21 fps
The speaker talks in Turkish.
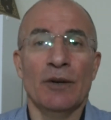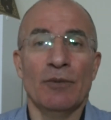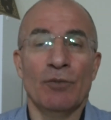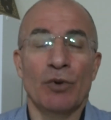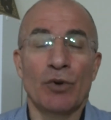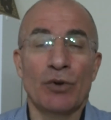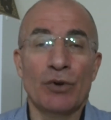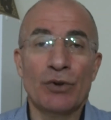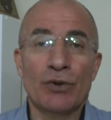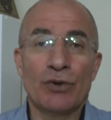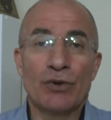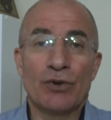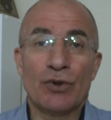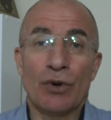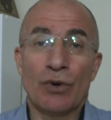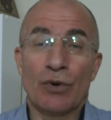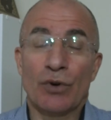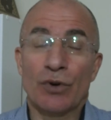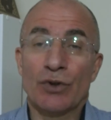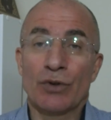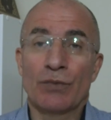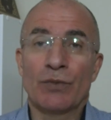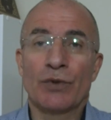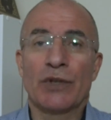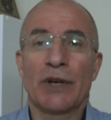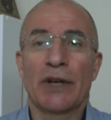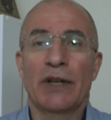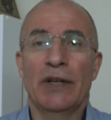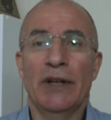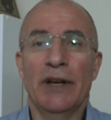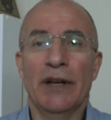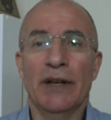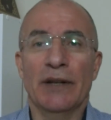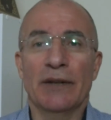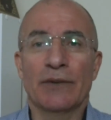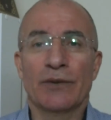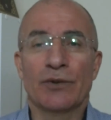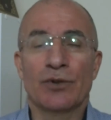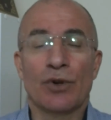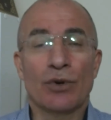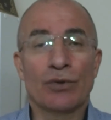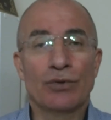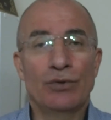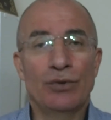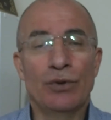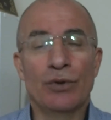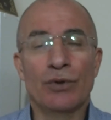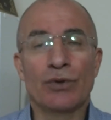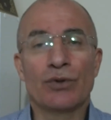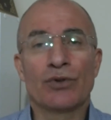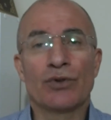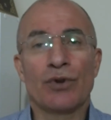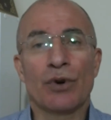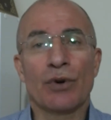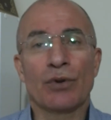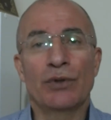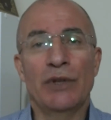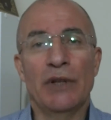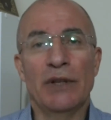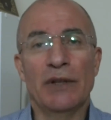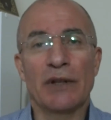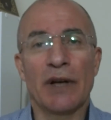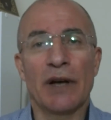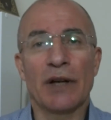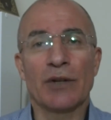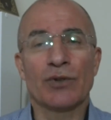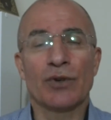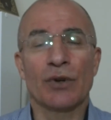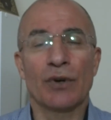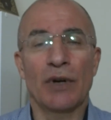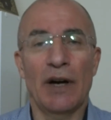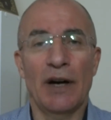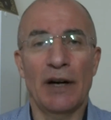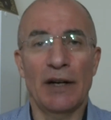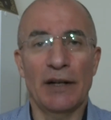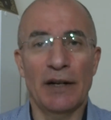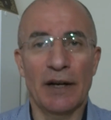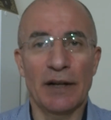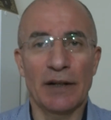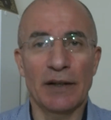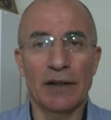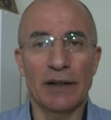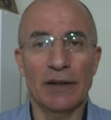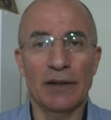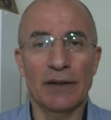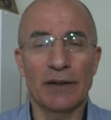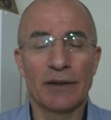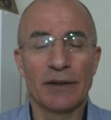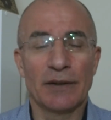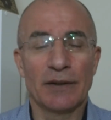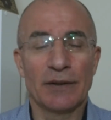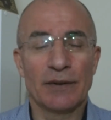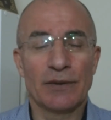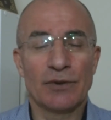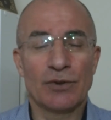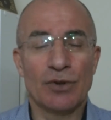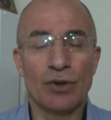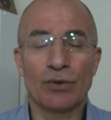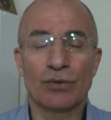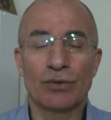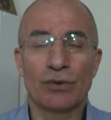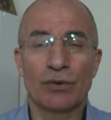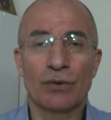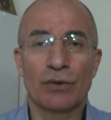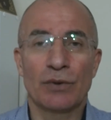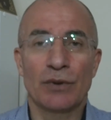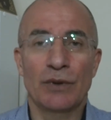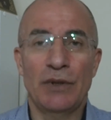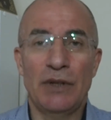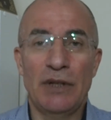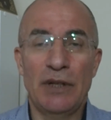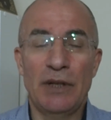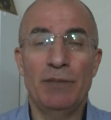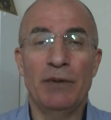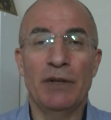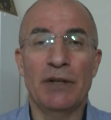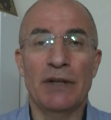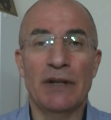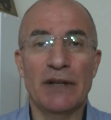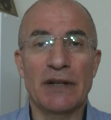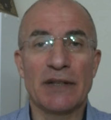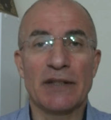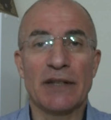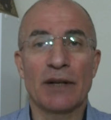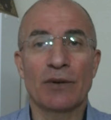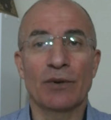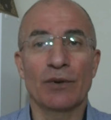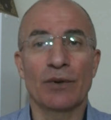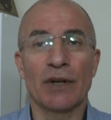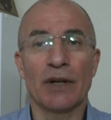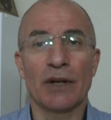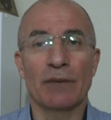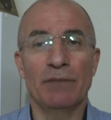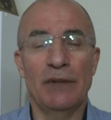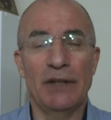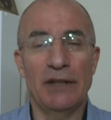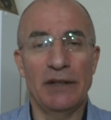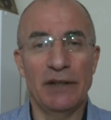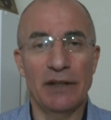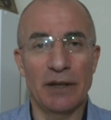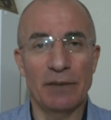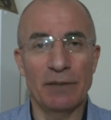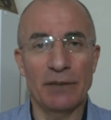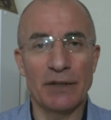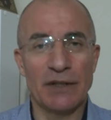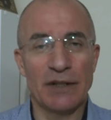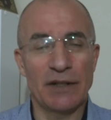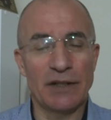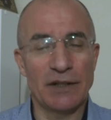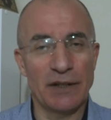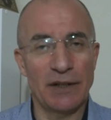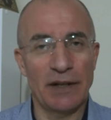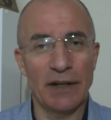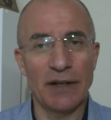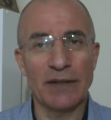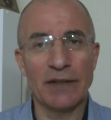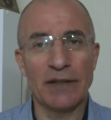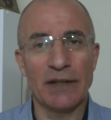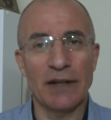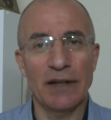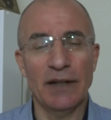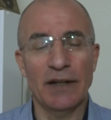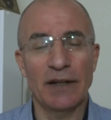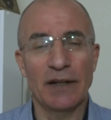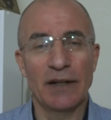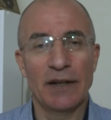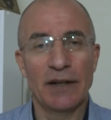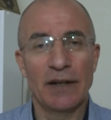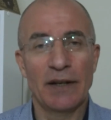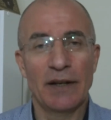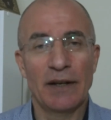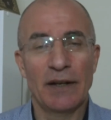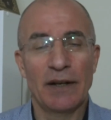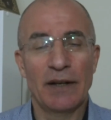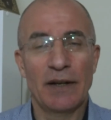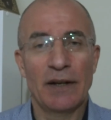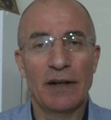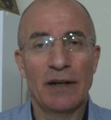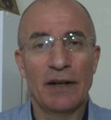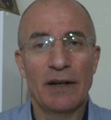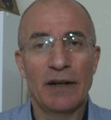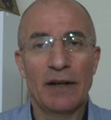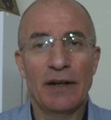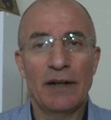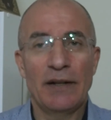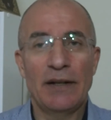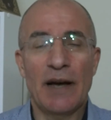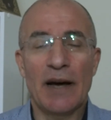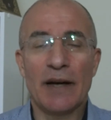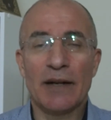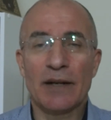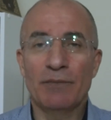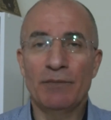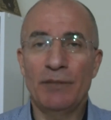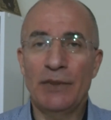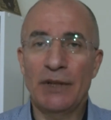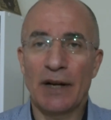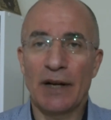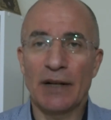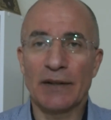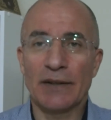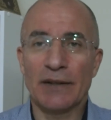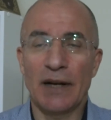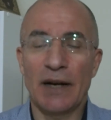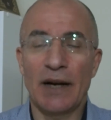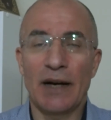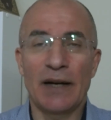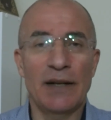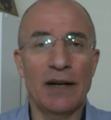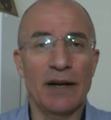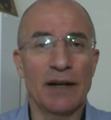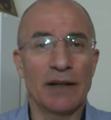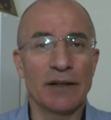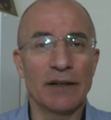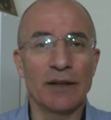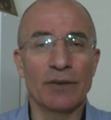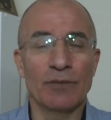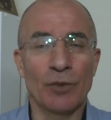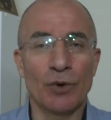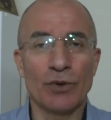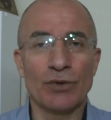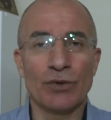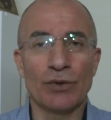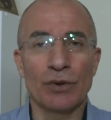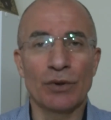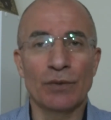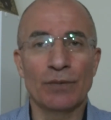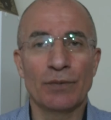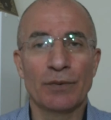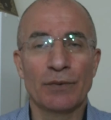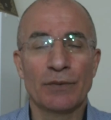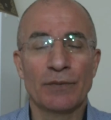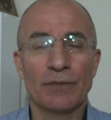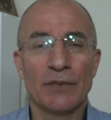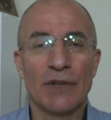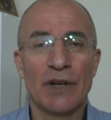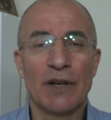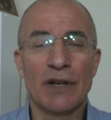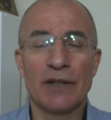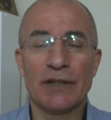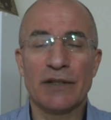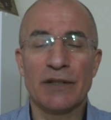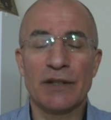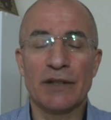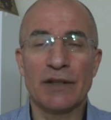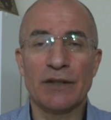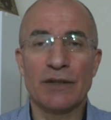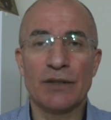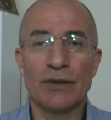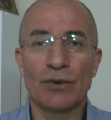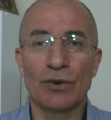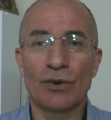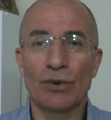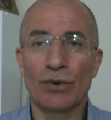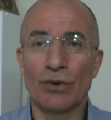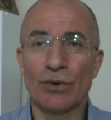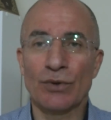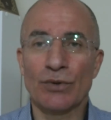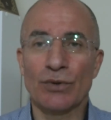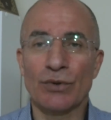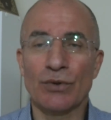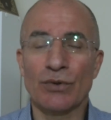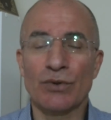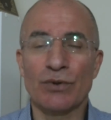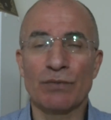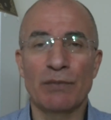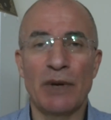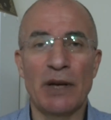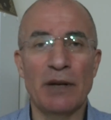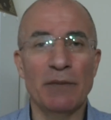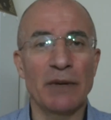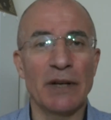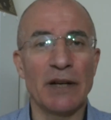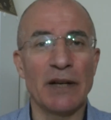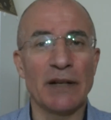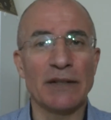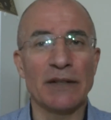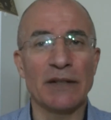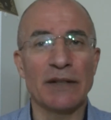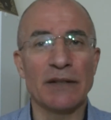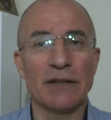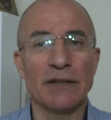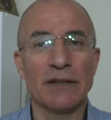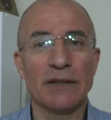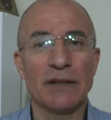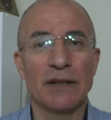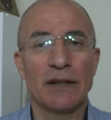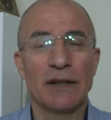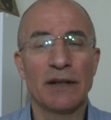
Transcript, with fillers: Bugün çok hoşumuza giden, çok dürüst, çok dindar, çok ahlaklı, çok iyi bir insan olarak bildiğimiz kişilerin ise yarın bir anda ahlakının bozulup hırsız, uğursuz, meymenesiz,